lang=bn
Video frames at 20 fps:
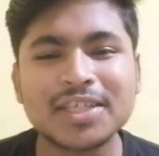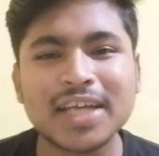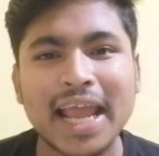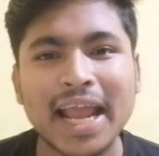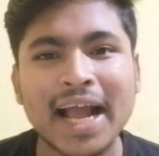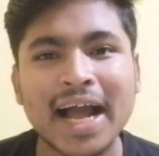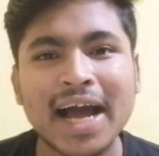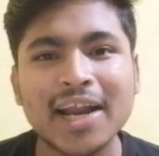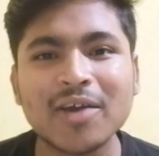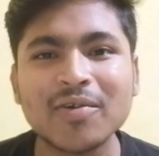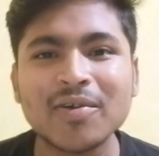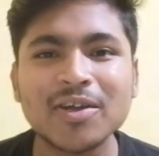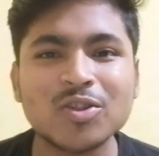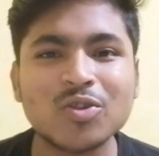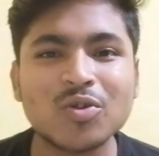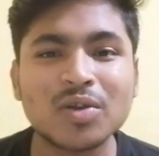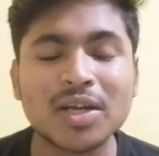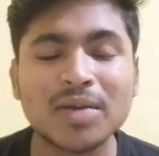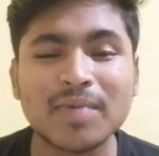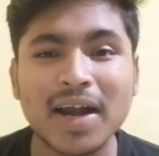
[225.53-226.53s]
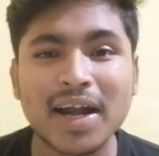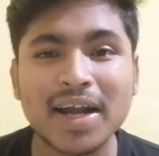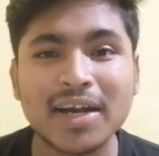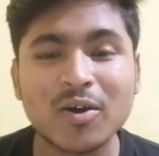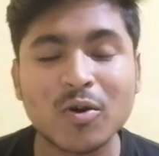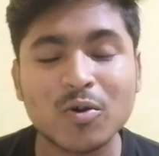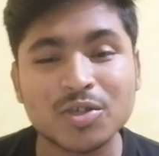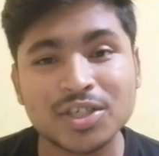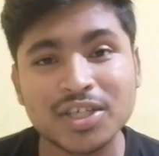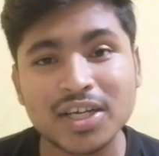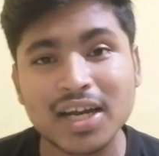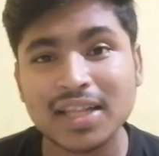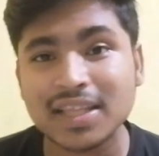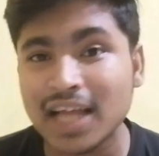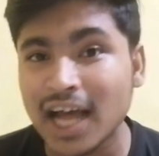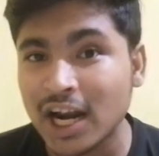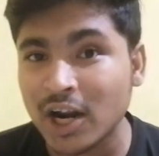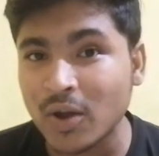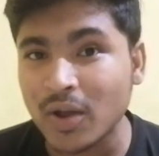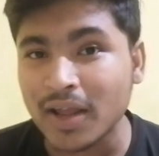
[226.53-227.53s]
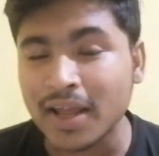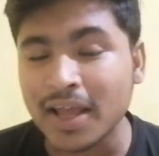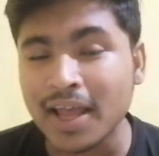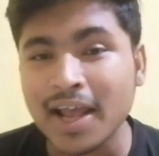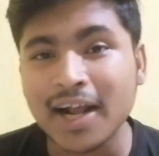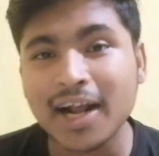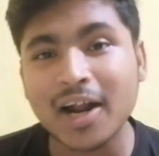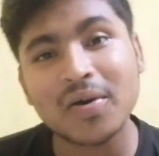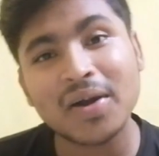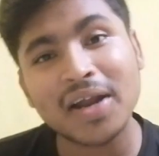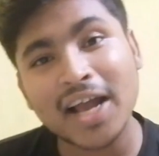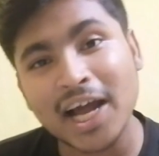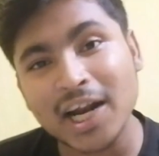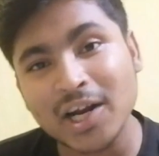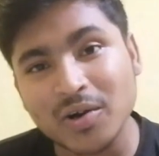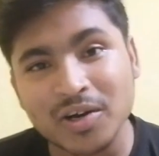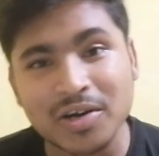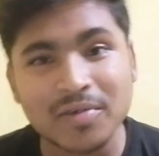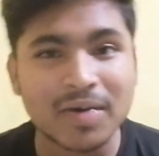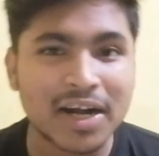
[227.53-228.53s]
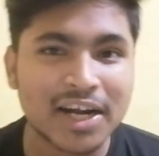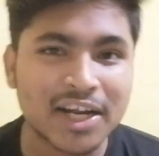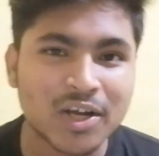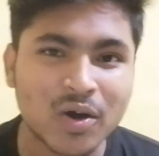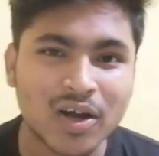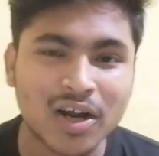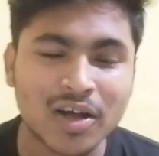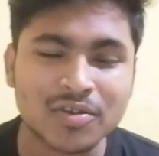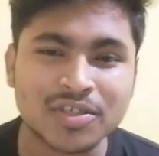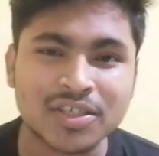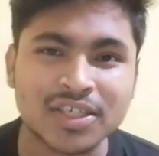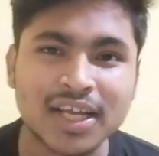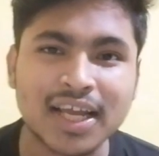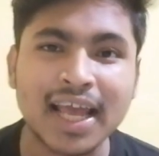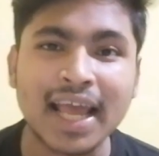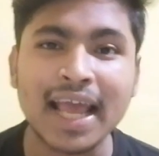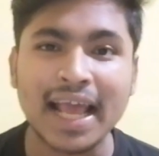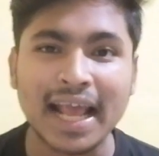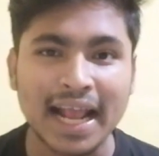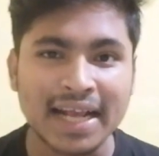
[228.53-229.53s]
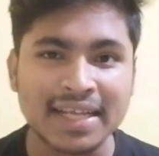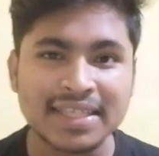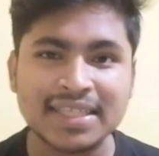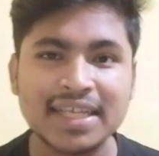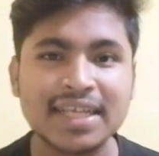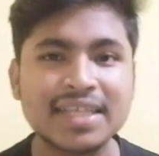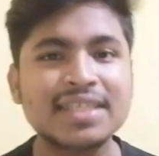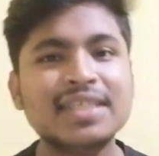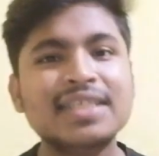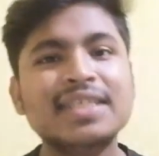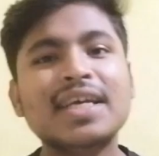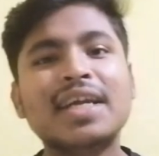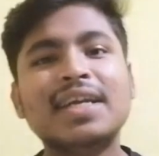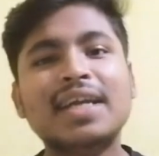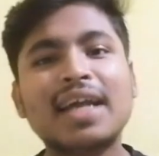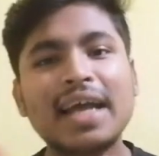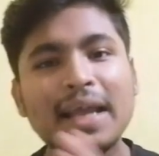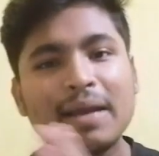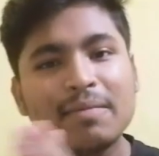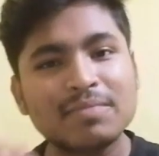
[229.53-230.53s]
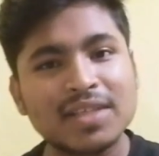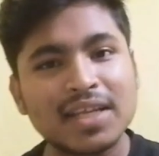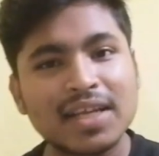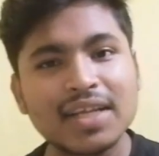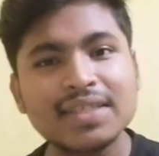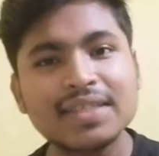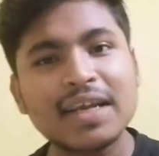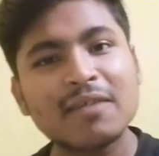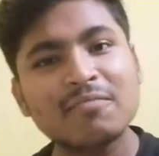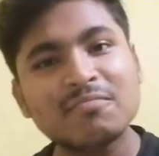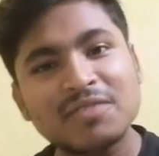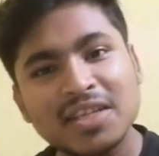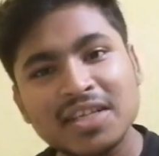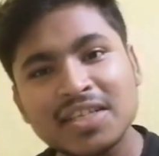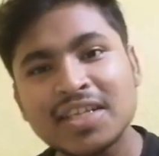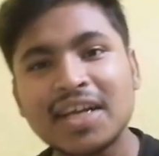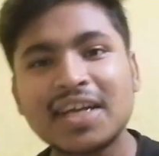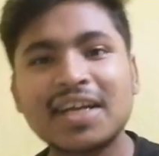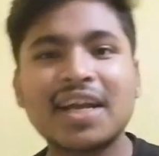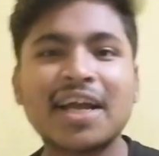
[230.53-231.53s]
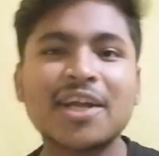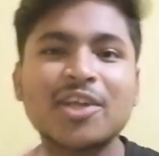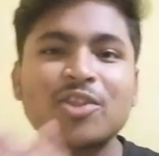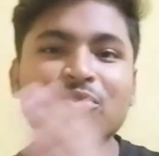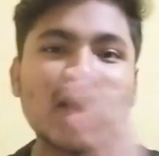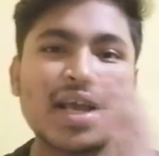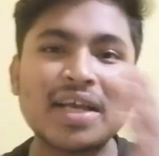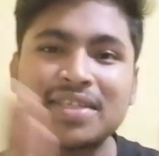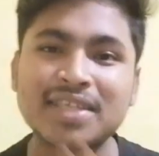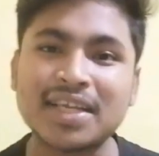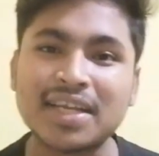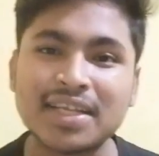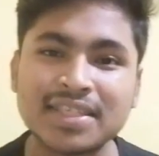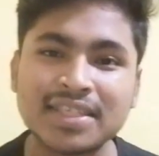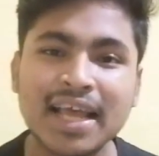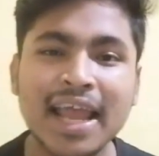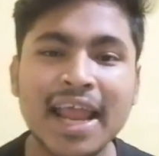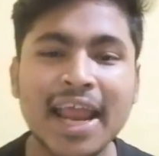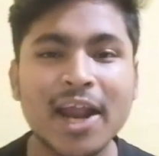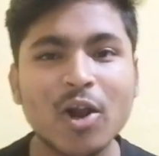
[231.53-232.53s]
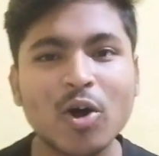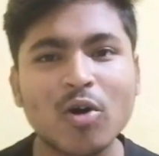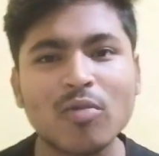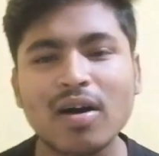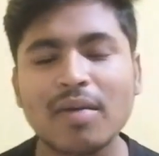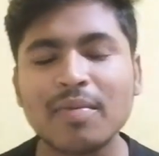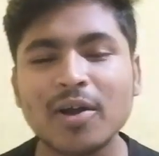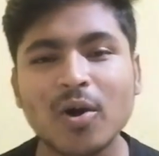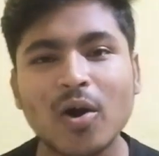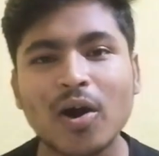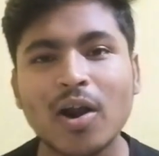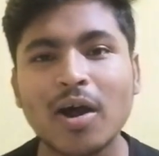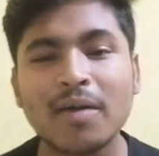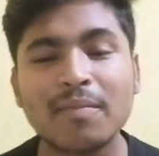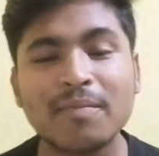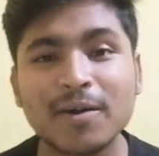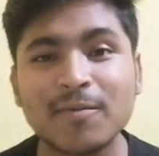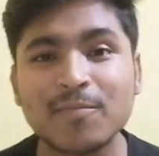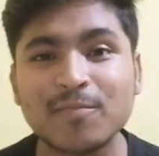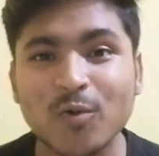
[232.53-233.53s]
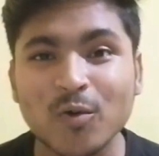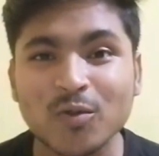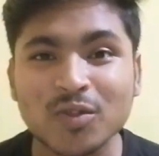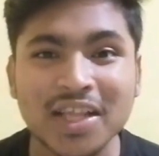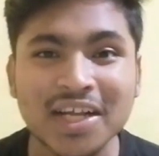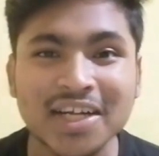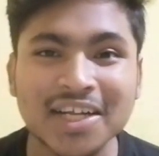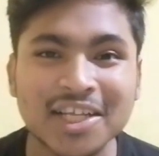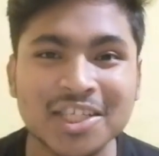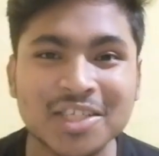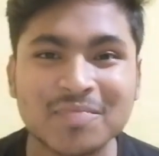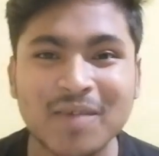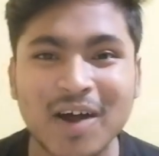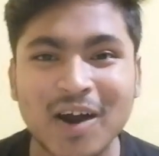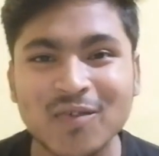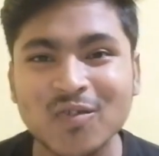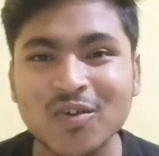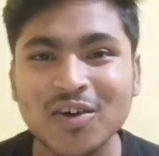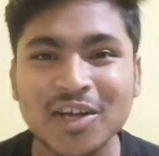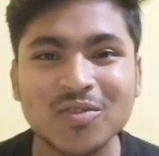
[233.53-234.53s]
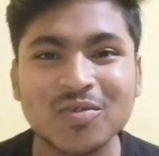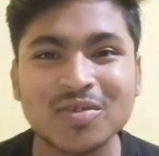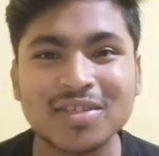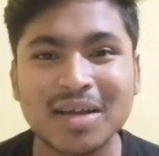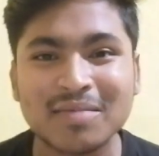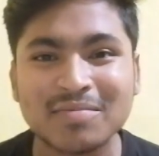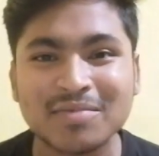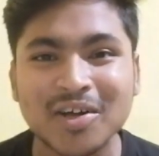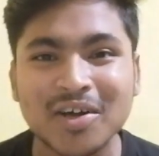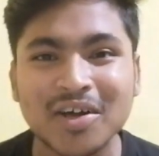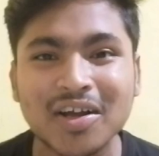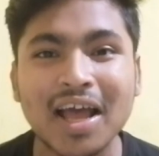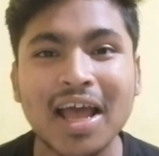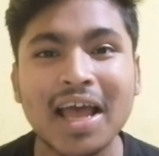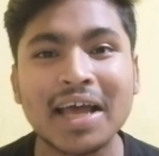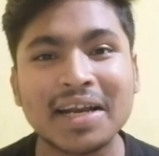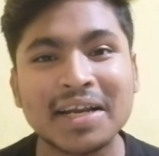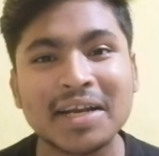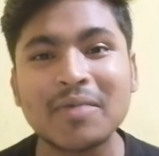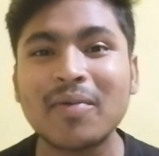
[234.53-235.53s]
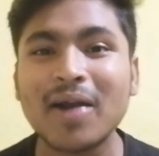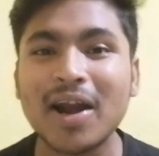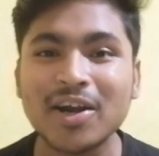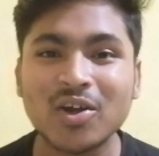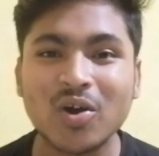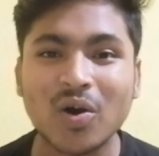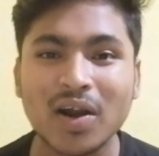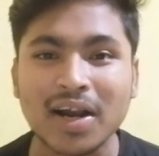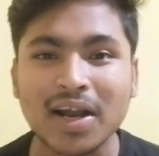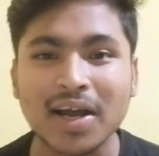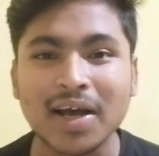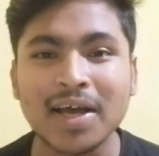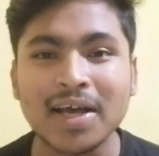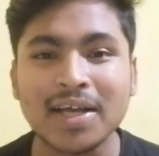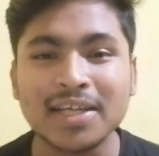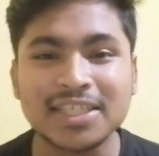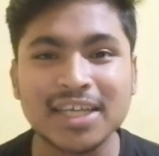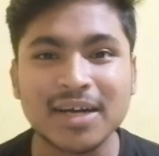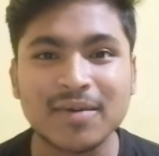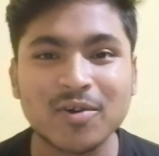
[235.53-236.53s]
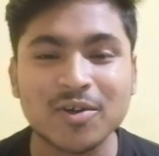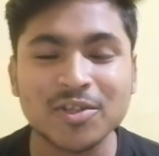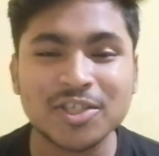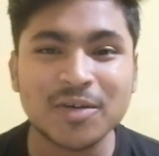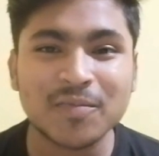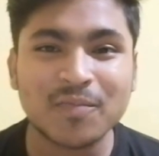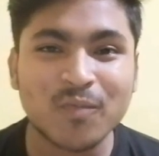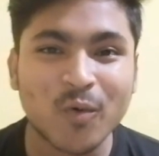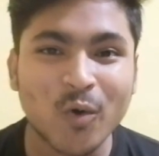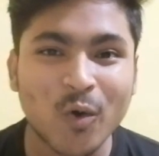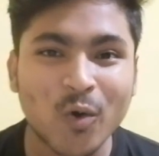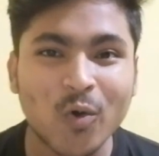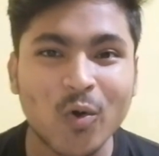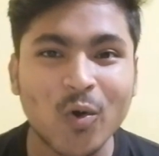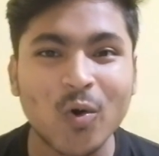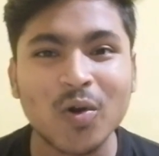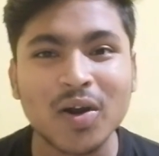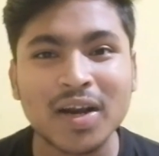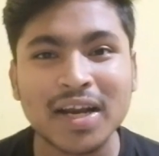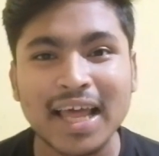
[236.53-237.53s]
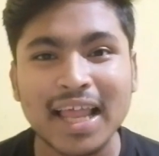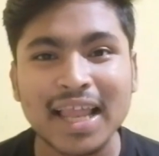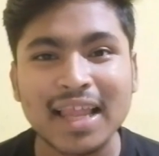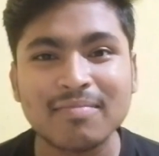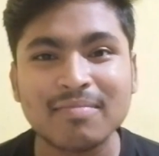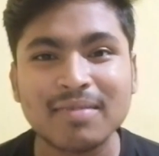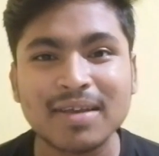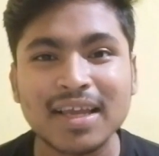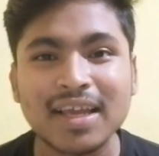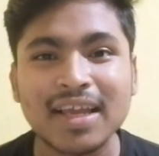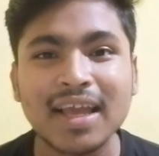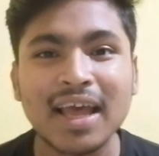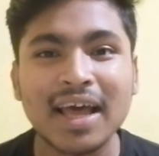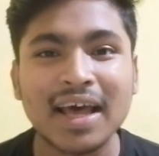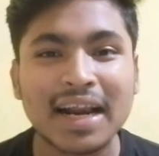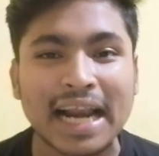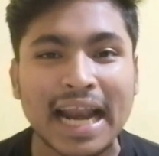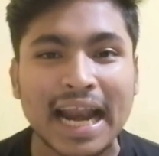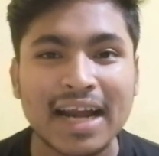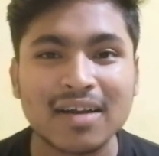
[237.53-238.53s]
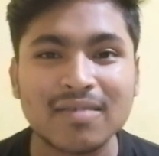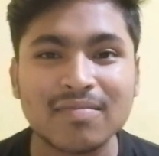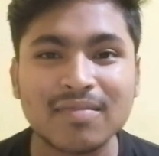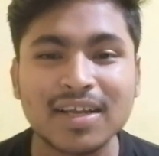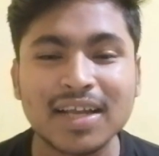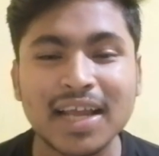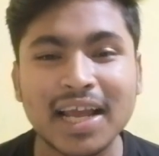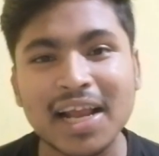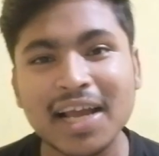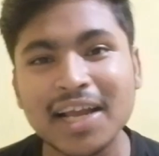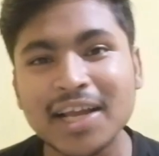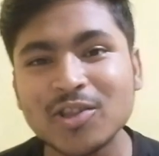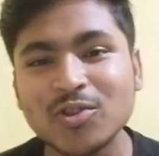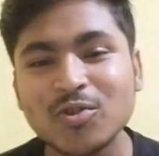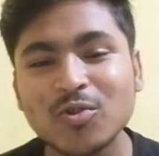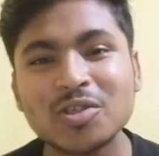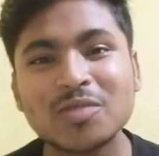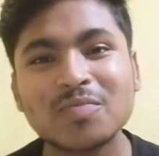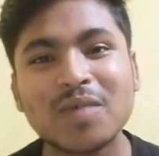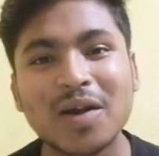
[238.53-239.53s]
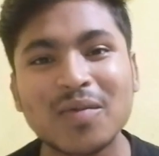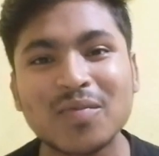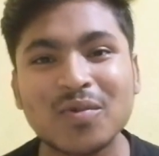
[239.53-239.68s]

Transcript: যে এখানেও কিন্তু রিব্র্যান্ড হচ্ছে না তা নয় কারণ এখানেও রিব্র্যান্ডিং করা হচ্ছে এ সিরিজ সেটটা এম সিরিজ এম সিরিজ সেটটা কিন্তু এ সিরিজ এরকমভাবে করা হয় বাট প্রত্যেকটা স্মার্টফোন কিন্তু স্যামসাং রিব্র্যান্ড করে না যেমন হচ্ছে পোকো রিয়েলমি রেডমি এরা কিন্তু